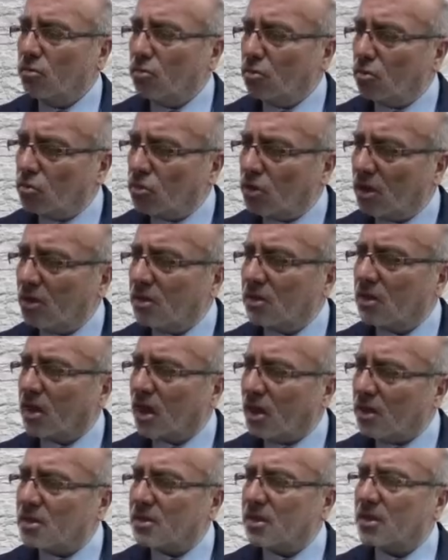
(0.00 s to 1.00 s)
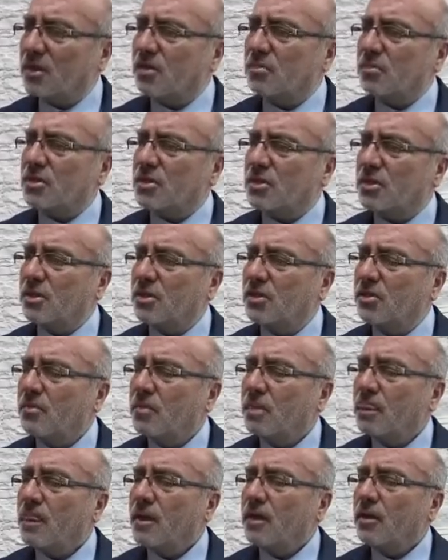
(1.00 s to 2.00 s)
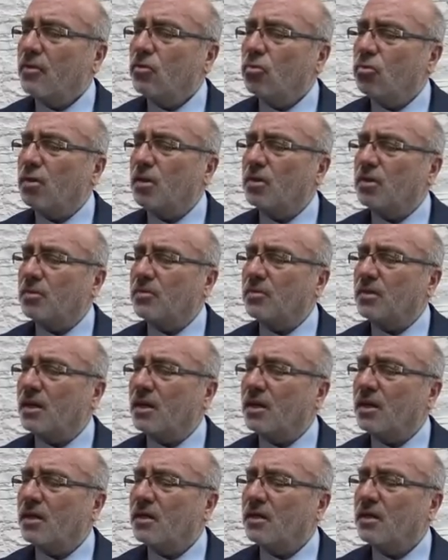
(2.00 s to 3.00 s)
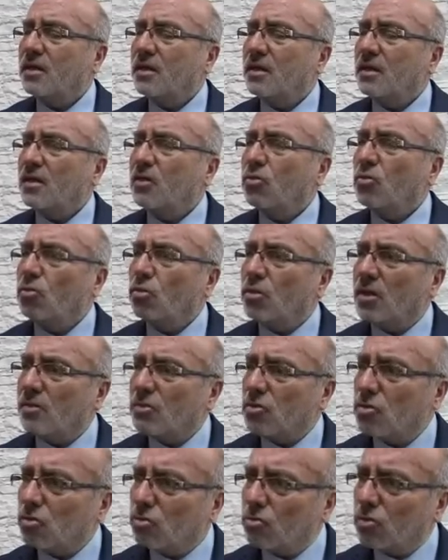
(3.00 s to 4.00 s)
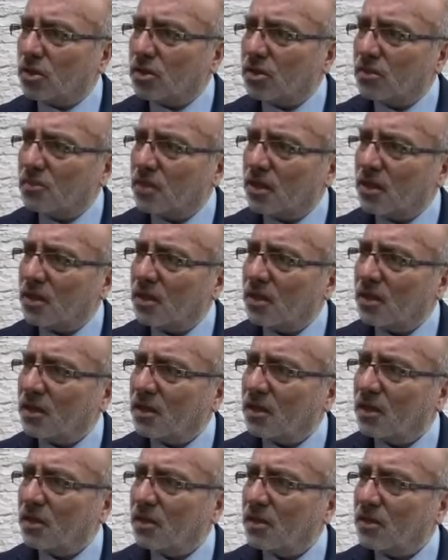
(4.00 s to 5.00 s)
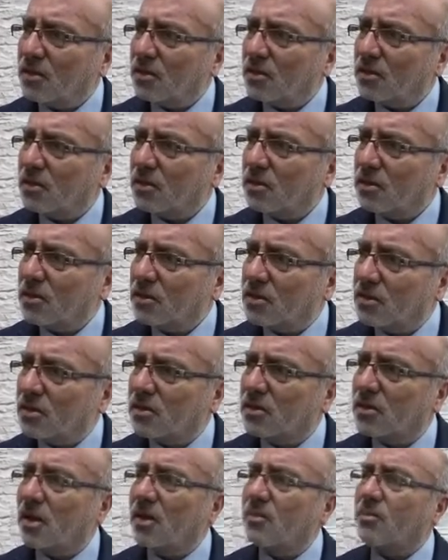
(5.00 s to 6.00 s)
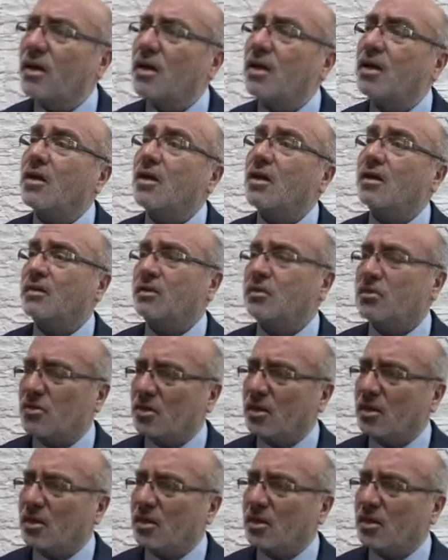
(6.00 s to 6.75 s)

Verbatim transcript: ülke Kayserimizin üretimine, ülkemizin üretimine istihdama, da istihdama katkı